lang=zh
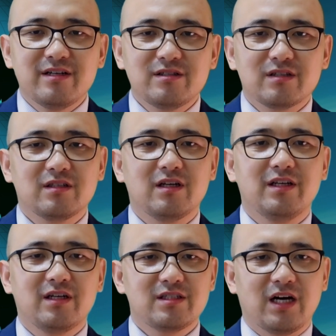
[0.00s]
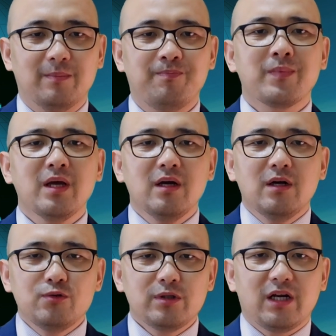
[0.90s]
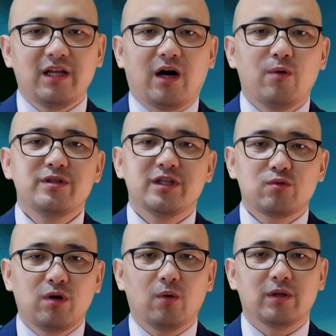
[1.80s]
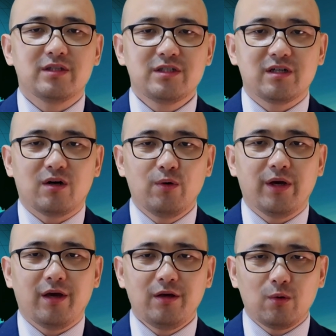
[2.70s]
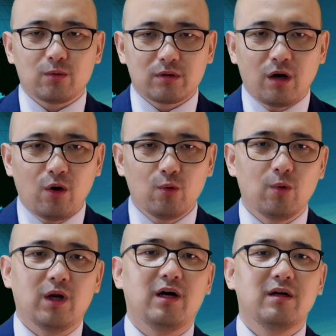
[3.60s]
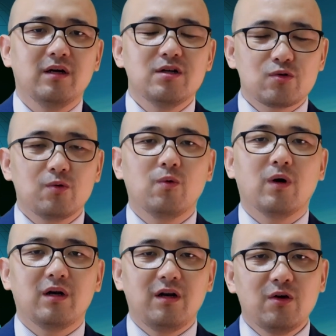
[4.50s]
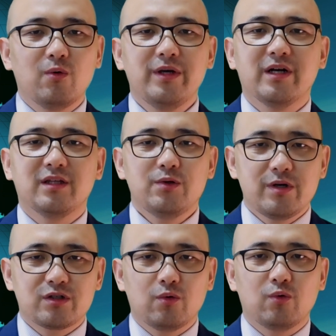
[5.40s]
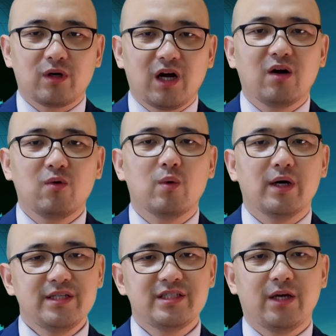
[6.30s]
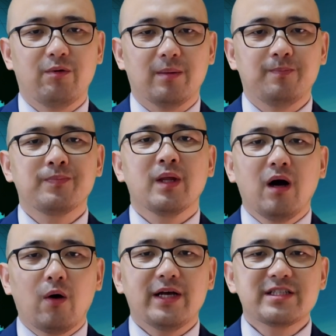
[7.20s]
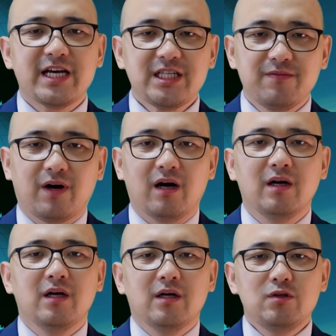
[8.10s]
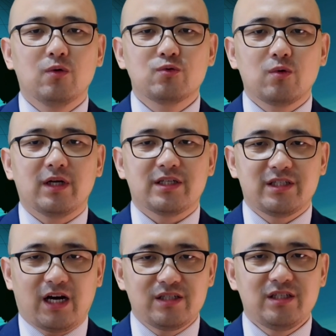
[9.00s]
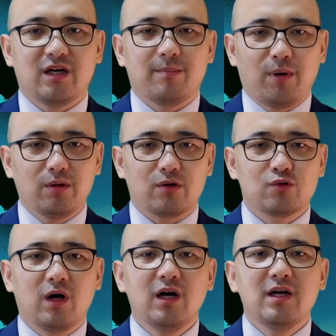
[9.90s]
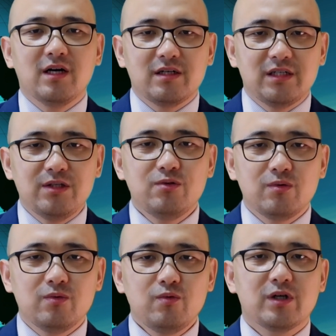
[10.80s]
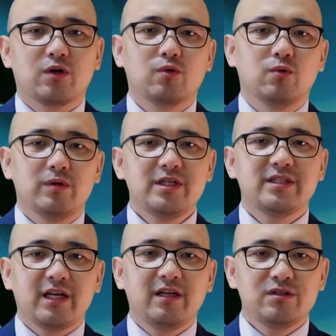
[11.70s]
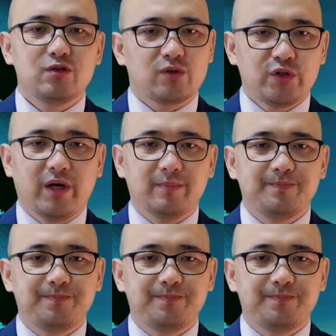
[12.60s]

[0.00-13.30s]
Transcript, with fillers: 经政策的李克强，却在两会结束后的记者会又透露了中国六亿人的月收入刚过一千元。后来财新网又做了详细的报道，说人均月收入一千零九十元。